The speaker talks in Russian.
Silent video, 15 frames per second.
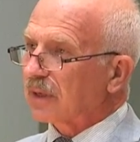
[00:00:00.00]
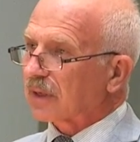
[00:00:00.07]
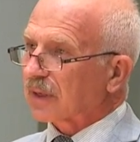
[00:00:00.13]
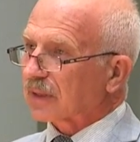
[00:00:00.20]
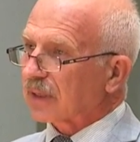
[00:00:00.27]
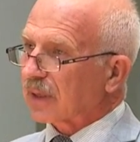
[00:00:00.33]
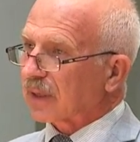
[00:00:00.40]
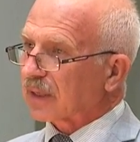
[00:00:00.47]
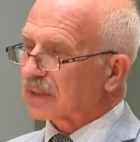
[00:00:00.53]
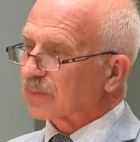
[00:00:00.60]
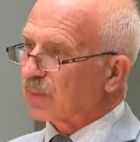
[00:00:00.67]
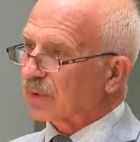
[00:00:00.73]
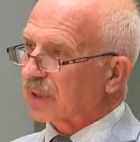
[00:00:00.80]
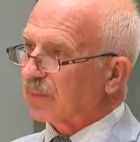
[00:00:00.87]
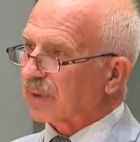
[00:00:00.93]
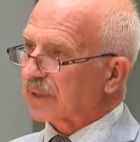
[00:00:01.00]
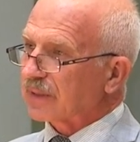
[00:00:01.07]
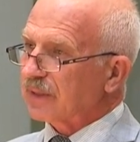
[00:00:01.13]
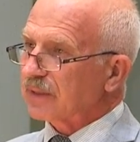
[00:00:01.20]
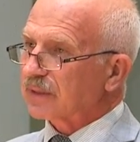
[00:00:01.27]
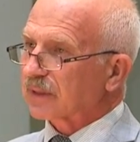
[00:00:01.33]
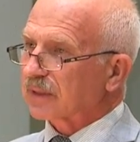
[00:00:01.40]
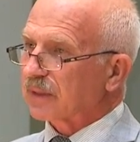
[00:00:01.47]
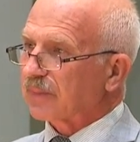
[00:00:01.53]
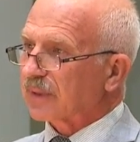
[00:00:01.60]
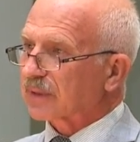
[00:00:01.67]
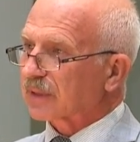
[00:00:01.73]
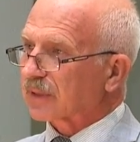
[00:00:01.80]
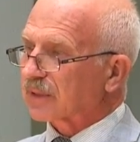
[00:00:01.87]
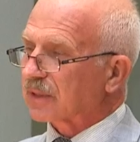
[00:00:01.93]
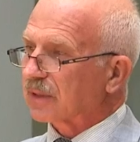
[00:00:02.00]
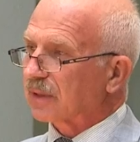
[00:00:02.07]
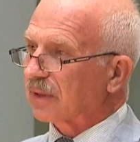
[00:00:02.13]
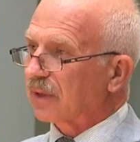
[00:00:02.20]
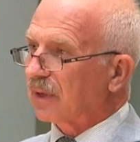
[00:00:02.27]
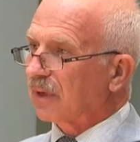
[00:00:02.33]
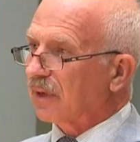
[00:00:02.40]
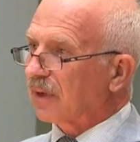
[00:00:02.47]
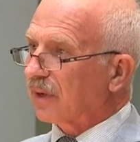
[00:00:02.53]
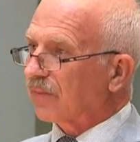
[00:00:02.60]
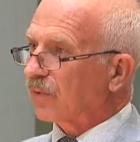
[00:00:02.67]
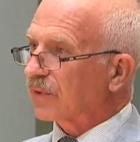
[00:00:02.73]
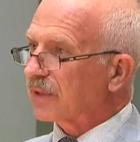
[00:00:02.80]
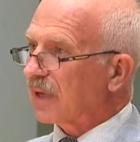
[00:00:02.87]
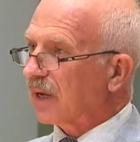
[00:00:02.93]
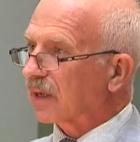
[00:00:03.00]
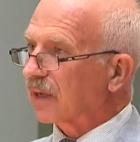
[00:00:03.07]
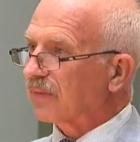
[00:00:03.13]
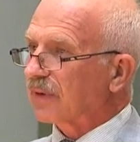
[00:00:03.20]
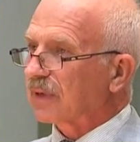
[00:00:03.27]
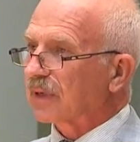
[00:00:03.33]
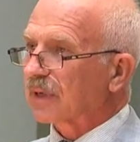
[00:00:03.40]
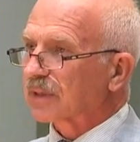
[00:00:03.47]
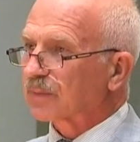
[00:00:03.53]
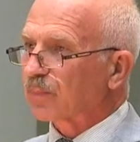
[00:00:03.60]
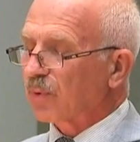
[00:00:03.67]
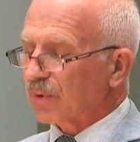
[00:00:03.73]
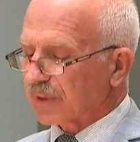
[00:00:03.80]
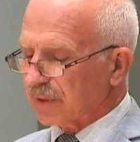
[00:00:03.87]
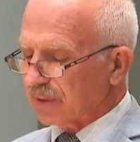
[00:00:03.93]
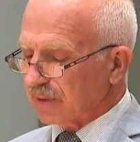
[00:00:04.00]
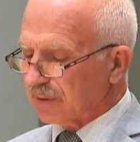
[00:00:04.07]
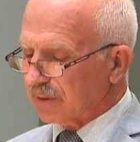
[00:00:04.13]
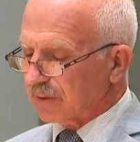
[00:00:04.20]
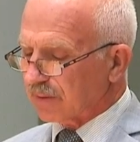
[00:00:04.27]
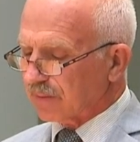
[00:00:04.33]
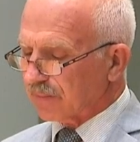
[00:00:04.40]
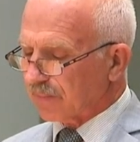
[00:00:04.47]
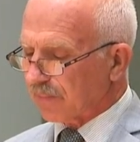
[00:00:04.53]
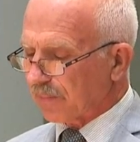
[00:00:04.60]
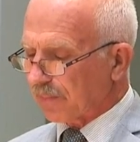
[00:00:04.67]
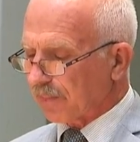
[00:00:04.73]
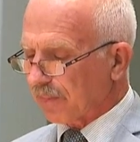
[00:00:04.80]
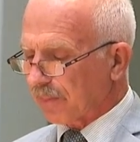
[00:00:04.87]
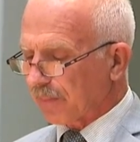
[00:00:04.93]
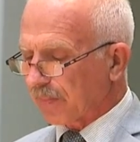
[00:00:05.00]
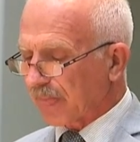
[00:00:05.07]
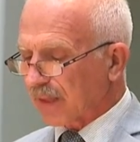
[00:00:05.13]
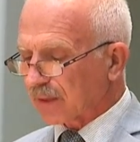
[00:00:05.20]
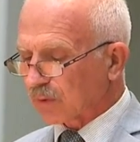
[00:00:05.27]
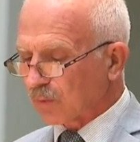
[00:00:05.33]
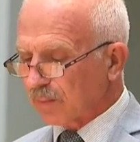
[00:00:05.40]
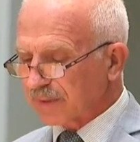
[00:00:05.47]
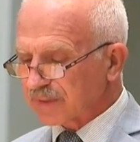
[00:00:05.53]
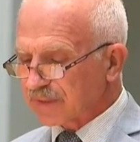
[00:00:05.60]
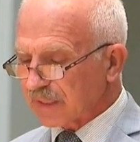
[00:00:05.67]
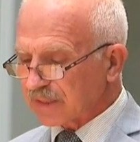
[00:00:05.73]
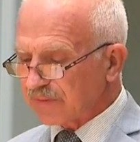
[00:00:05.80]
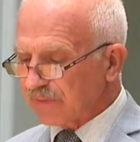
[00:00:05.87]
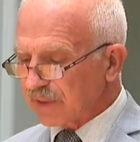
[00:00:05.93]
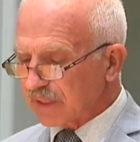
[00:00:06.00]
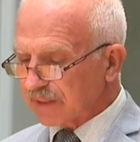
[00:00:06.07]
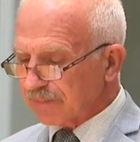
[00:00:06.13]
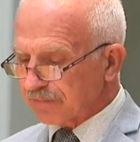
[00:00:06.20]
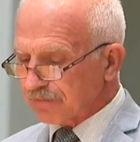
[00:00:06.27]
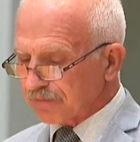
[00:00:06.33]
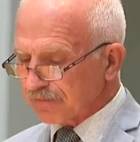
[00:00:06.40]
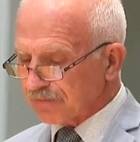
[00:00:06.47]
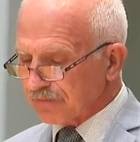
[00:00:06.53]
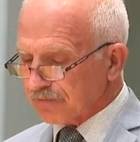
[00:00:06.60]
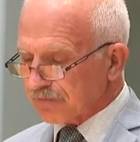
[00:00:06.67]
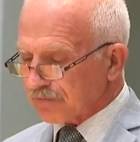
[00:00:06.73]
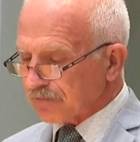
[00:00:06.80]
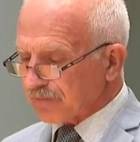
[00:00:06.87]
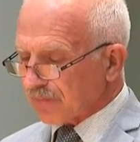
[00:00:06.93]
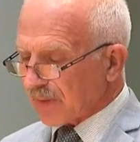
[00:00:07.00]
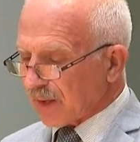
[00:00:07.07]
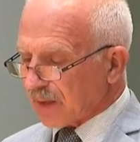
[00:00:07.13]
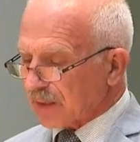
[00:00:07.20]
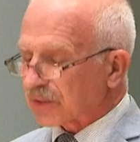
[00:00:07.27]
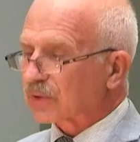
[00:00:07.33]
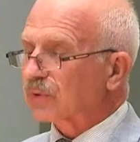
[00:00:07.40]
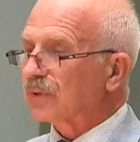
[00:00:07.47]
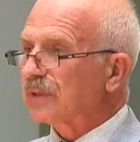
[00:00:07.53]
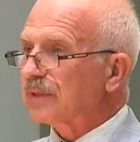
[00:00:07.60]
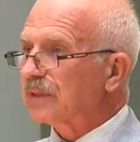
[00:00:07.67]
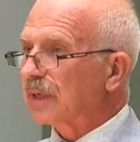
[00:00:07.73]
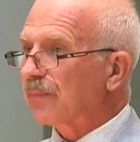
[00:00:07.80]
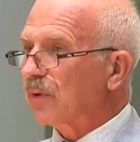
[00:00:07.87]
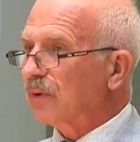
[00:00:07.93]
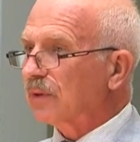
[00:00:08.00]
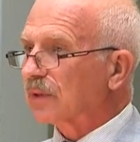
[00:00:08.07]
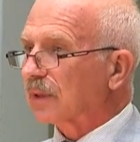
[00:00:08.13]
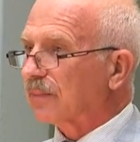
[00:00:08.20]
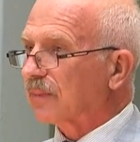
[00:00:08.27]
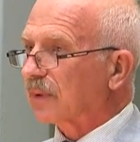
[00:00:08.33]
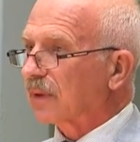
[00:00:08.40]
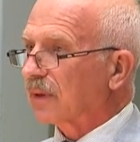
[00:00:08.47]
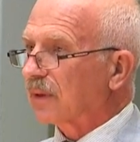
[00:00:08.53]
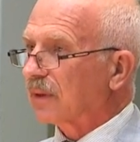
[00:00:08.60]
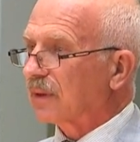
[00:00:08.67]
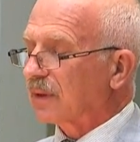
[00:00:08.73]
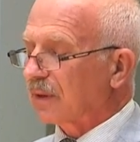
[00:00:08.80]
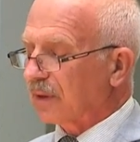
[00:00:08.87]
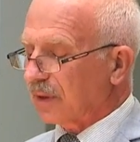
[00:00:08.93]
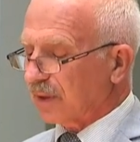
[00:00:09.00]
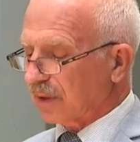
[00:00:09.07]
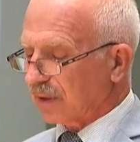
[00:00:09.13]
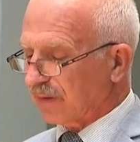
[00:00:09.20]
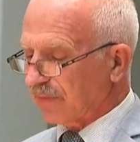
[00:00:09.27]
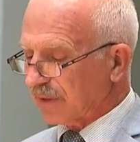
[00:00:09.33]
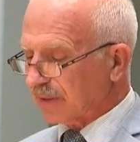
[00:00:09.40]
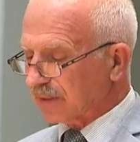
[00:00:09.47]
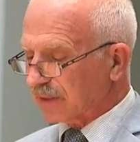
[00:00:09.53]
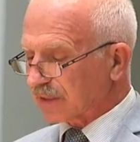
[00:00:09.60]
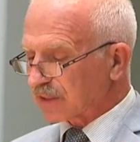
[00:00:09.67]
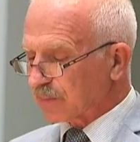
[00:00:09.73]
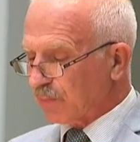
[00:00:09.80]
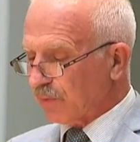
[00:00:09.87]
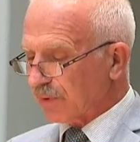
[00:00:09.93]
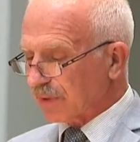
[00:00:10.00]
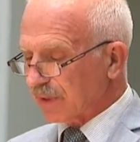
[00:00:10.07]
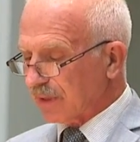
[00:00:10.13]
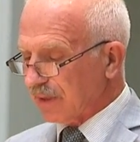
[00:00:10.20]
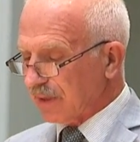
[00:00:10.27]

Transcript: когда Господь обратится к тебе, скажи, вот я, говори Господь. Но мы здесь видим, что не с ребенком говорит Господь,